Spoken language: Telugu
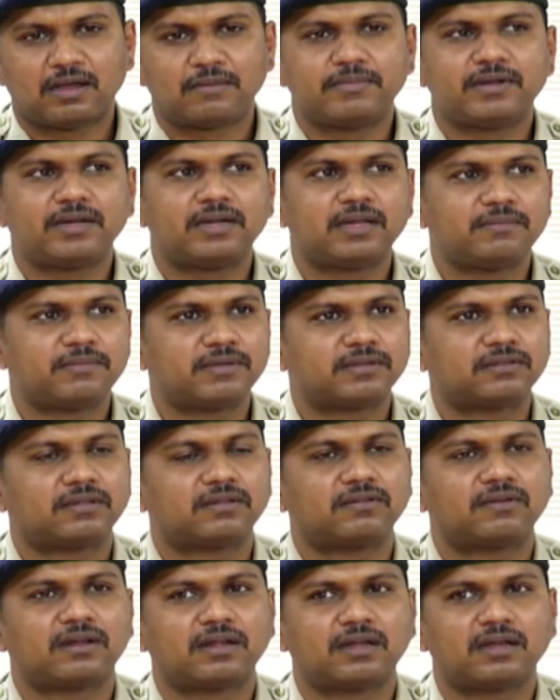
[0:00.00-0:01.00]
మీడియా
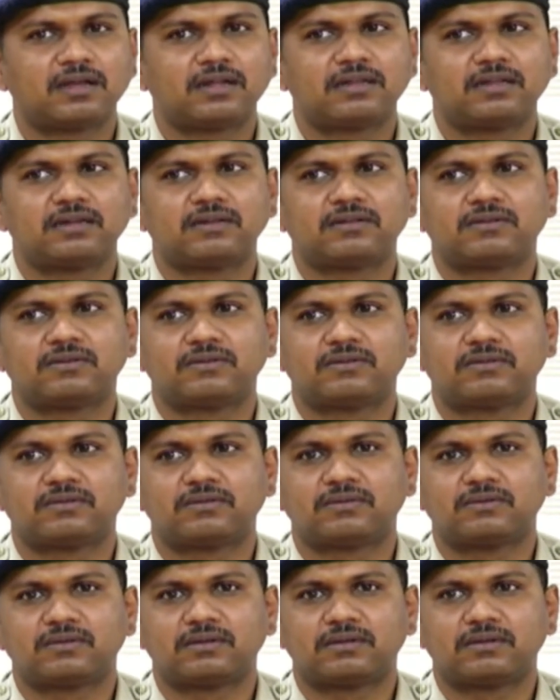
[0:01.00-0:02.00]
మిత్రుల ద్వారా నేను
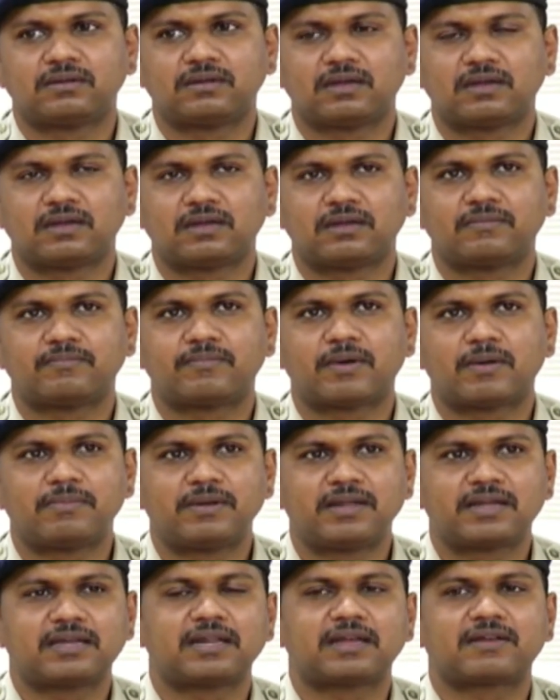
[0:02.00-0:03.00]

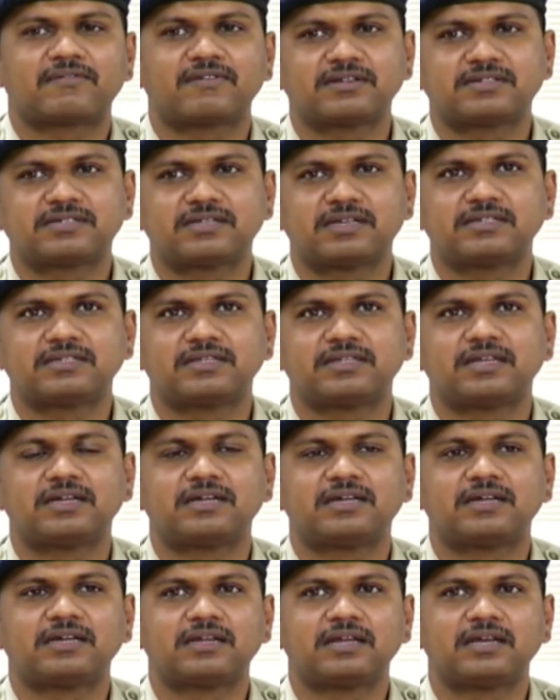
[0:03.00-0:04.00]
పబ్లిక్కి రిక్వెస్ట్ చేసేది
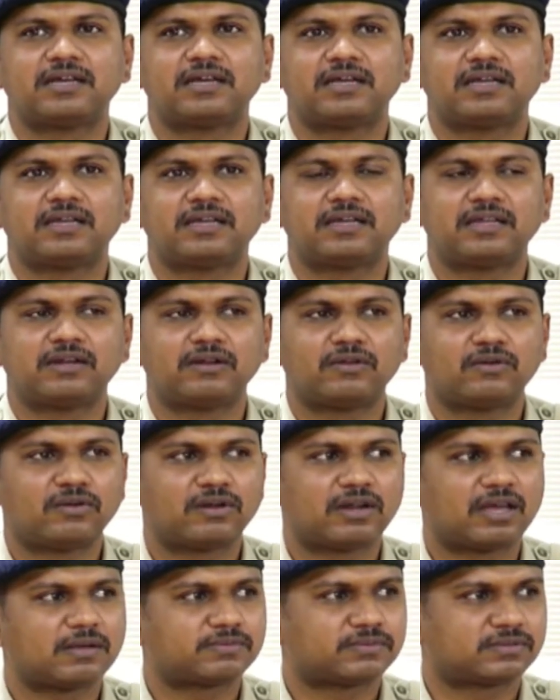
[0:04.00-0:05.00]
ఏంటంటే ఈ
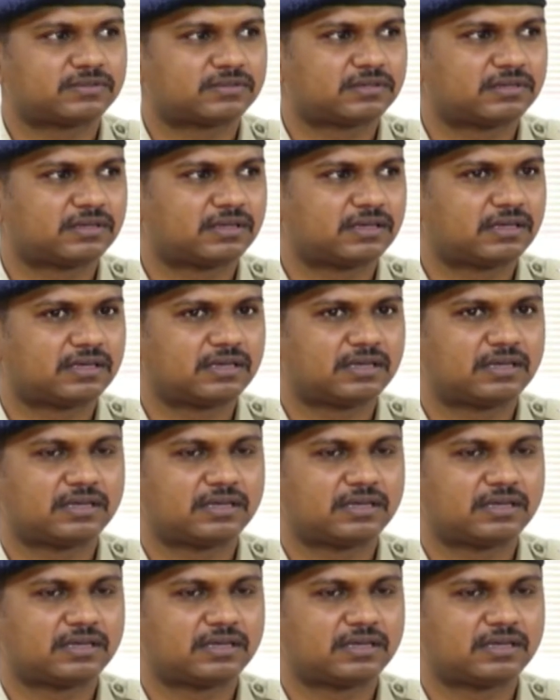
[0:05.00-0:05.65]
లోన్ యాప్స్ని